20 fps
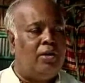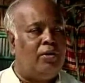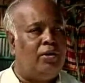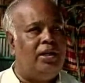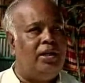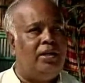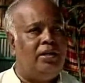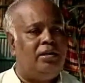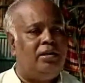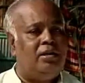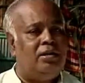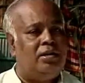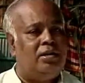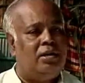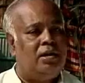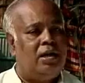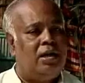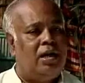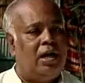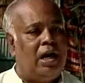তাহলেই
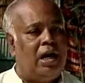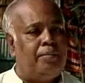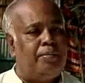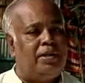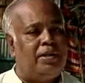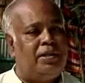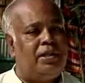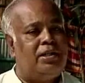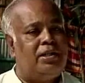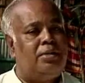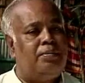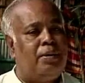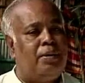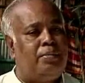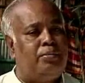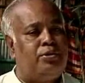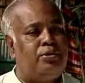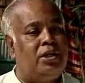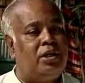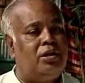আমরা দেখতে
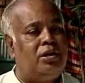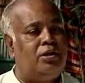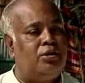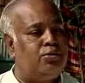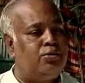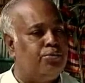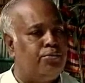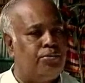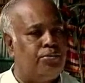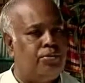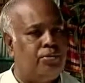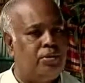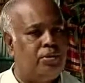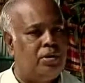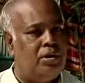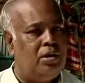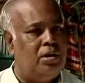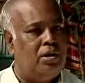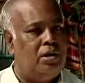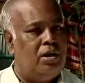পাবো সেখানে সুখ
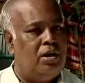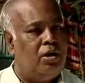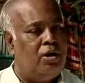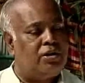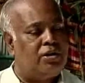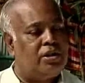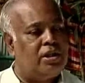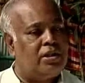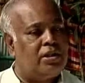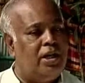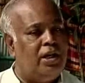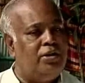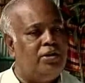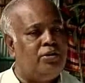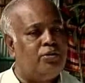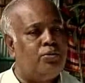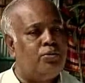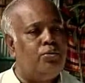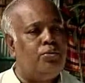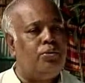অর্থাৎ
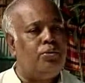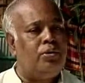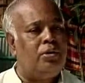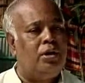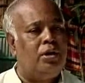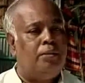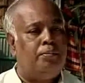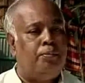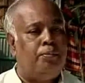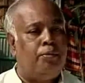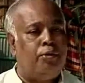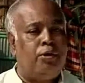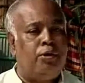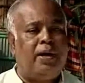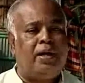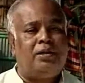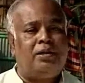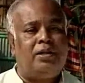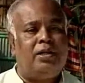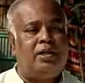এই সুখ
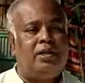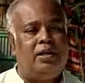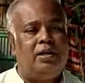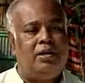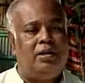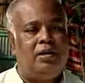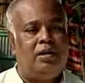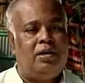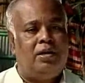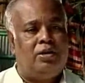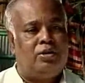পরিবার থেকে